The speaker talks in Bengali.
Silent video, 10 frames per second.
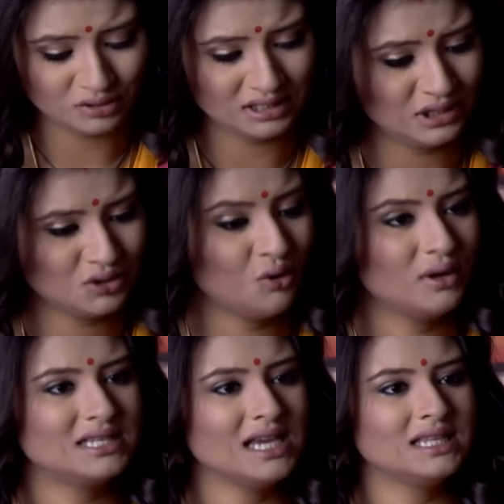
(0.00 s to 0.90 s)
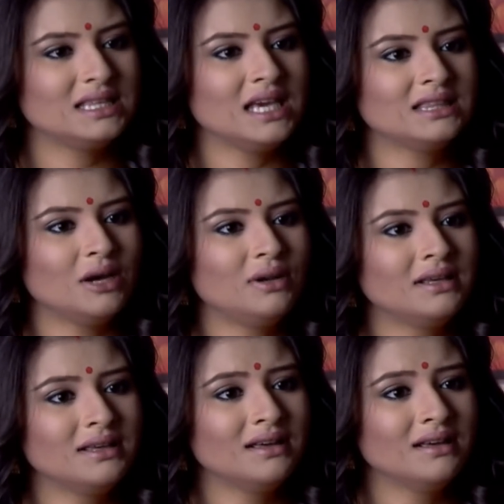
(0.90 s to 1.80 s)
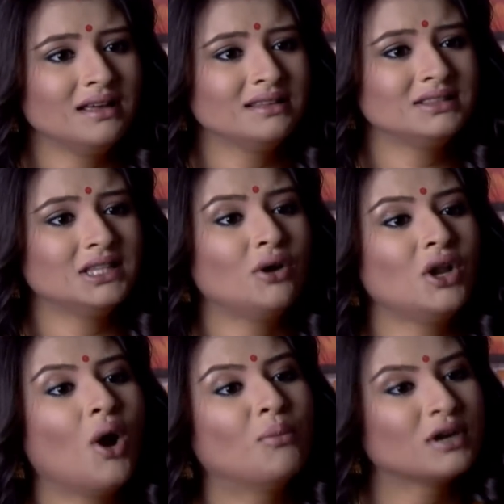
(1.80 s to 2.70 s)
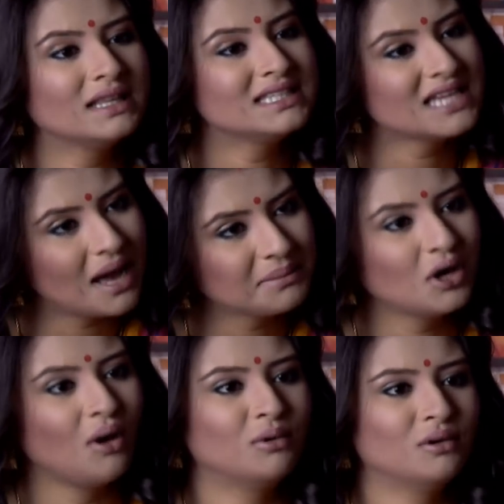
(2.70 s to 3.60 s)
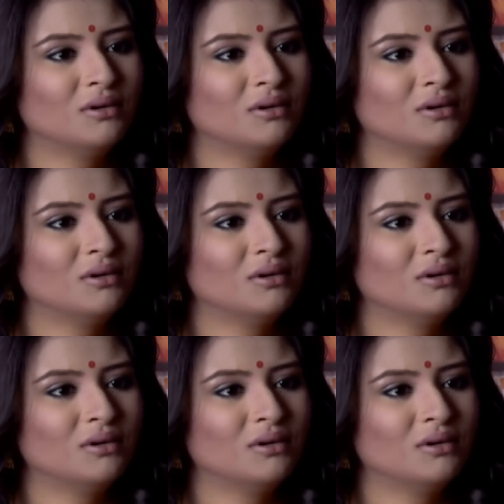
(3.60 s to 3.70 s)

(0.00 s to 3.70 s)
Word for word: যদি কিছু হয়ে যায় তৃতীয় তাহলে তাহলে অপরাধীটা আমি হব